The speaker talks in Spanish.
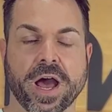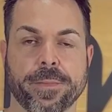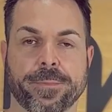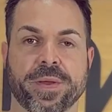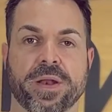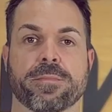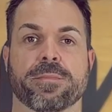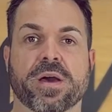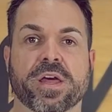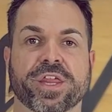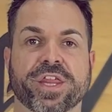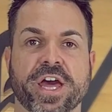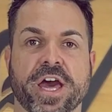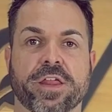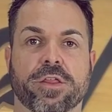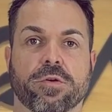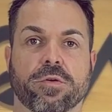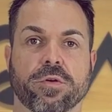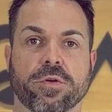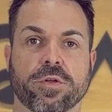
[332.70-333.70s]

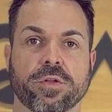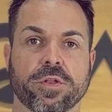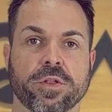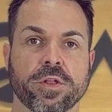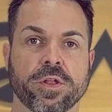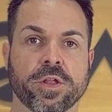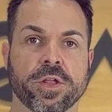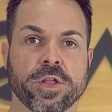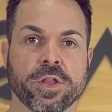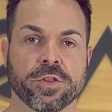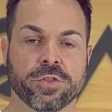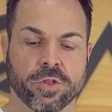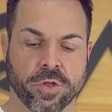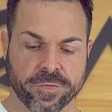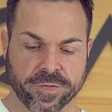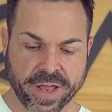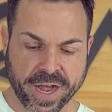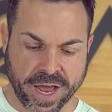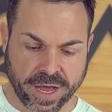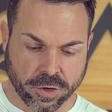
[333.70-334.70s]
apelmazado,
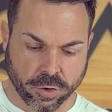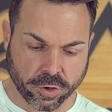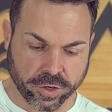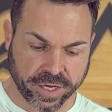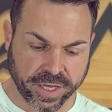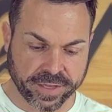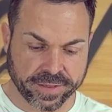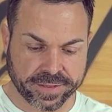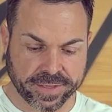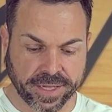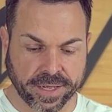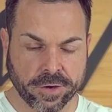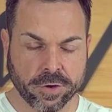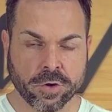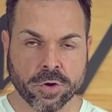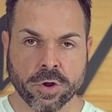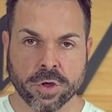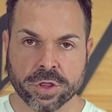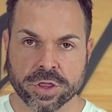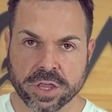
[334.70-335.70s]
donde la corriente
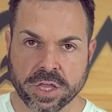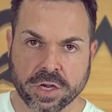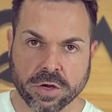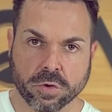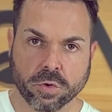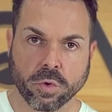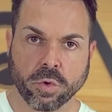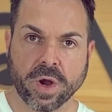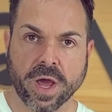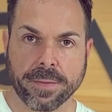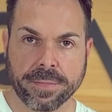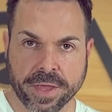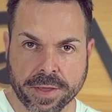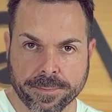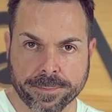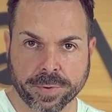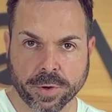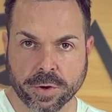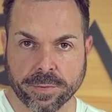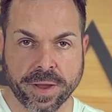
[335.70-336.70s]
no circula
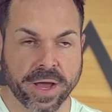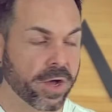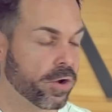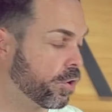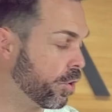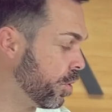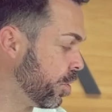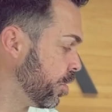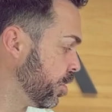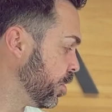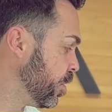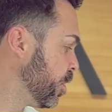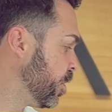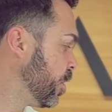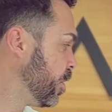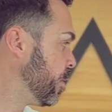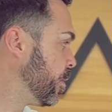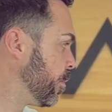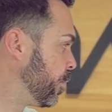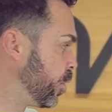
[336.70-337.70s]
bien por bajo,
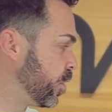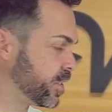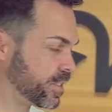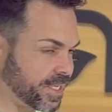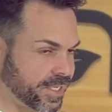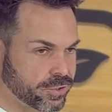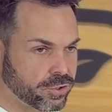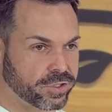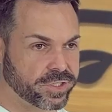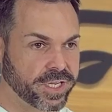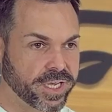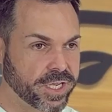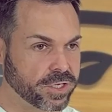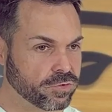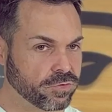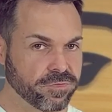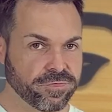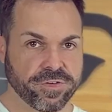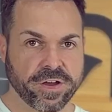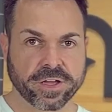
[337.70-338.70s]
pues eso sí que
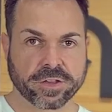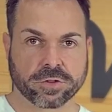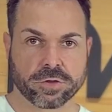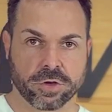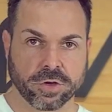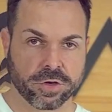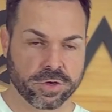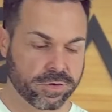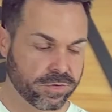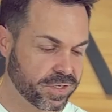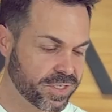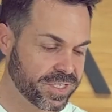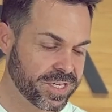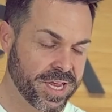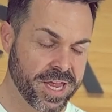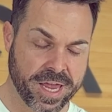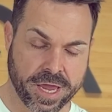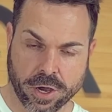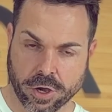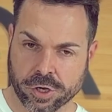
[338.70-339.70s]
es un factor
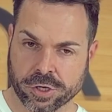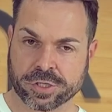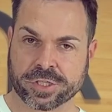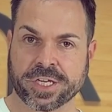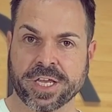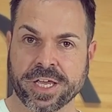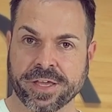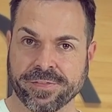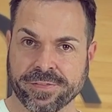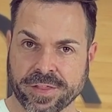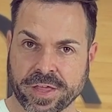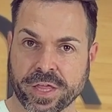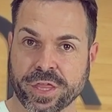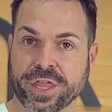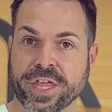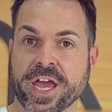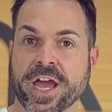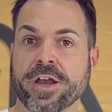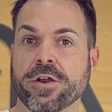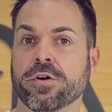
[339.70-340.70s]
sí o sí de
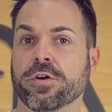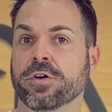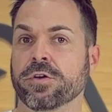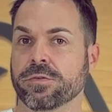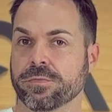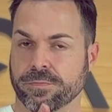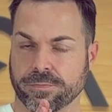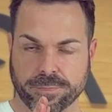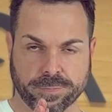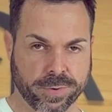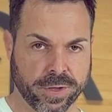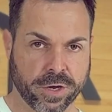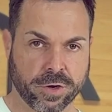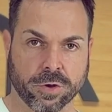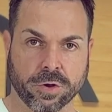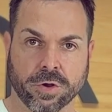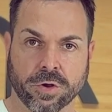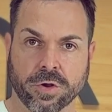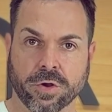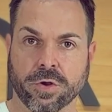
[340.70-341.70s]
ciano,
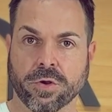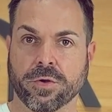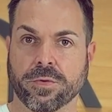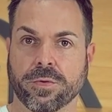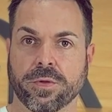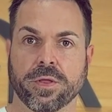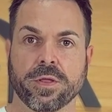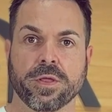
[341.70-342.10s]
pero